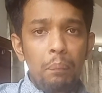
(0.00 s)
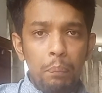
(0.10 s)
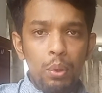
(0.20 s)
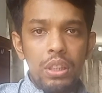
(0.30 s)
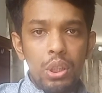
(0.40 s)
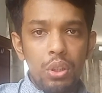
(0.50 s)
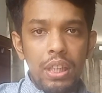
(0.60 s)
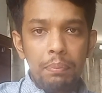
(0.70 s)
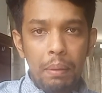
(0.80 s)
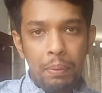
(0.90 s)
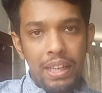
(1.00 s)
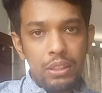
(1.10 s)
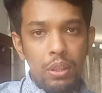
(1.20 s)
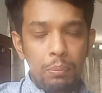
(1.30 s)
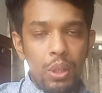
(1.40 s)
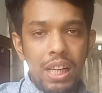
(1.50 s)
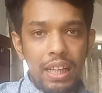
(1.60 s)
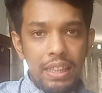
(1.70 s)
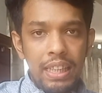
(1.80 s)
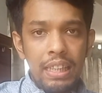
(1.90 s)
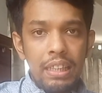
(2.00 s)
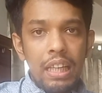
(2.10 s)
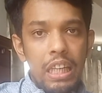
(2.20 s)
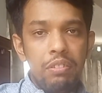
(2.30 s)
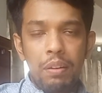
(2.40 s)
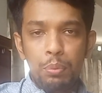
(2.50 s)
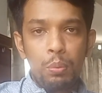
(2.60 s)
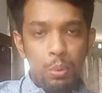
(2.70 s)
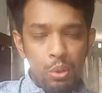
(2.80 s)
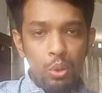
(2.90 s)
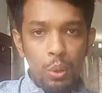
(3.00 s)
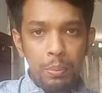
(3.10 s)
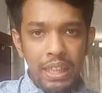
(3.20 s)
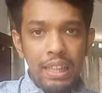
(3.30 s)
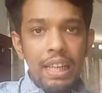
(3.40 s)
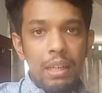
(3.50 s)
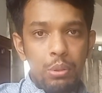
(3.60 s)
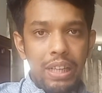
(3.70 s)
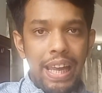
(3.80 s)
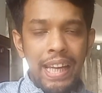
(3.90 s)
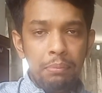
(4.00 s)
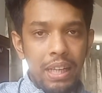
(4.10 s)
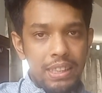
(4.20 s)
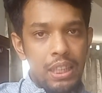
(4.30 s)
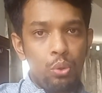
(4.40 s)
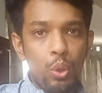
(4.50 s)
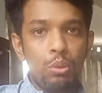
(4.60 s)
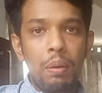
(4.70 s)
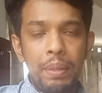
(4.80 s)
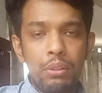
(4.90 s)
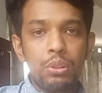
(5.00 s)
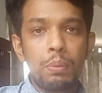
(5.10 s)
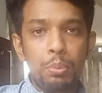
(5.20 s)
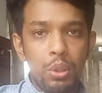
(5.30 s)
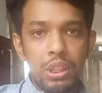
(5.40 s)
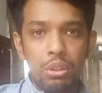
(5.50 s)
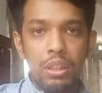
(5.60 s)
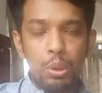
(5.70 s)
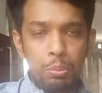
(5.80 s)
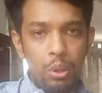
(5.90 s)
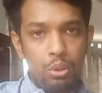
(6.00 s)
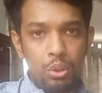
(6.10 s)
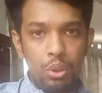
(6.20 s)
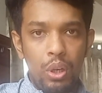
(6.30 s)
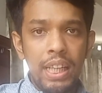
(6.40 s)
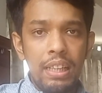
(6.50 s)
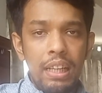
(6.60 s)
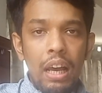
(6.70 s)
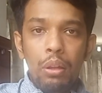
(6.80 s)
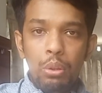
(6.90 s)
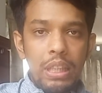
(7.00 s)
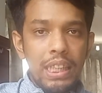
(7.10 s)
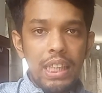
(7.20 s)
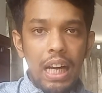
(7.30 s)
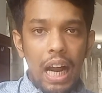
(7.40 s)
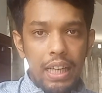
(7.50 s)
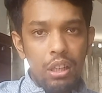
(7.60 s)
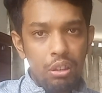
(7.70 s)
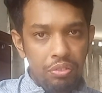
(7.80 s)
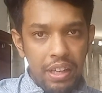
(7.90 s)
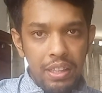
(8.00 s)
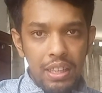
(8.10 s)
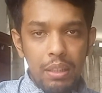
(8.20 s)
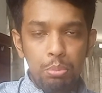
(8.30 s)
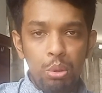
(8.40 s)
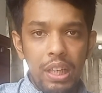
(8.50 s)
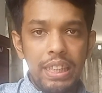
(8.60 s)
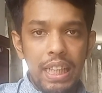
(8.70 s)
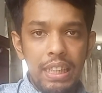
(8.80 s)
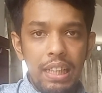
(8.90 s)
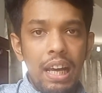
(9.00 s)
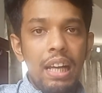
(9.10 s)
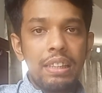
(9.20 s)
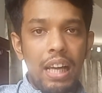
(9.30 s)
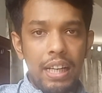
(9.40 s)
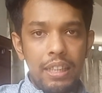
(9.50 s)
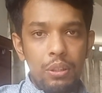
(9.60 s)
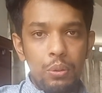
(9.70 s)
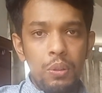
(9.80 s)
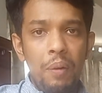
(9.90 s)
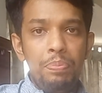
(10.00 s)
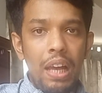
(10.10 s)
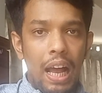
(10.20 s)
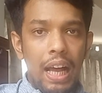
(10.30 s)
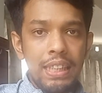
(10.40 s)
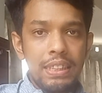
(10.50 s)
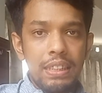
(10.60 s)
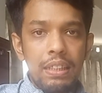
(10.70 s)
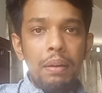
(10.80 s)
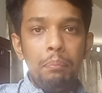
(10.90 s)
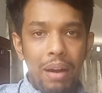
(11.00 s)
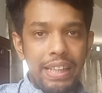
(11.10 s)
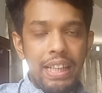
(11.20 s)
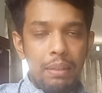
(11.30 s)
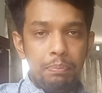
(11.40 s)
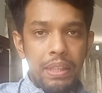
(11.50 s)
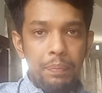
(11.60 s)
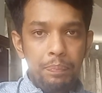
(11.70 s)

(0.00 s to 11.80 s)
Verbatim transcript: প্রতিশোধের ব্যাপারে আসলে মনে রাখলে লিভারপুল ভুল করবে এবং এই ম্যাচটি কোনোভাবেই কোনো প্রতিশোধের উপলক্ষ নয় দুই হাজার ফাইনালটা ভুলে গিয়েই তারা কিন্তু আজ মাঠে নামবে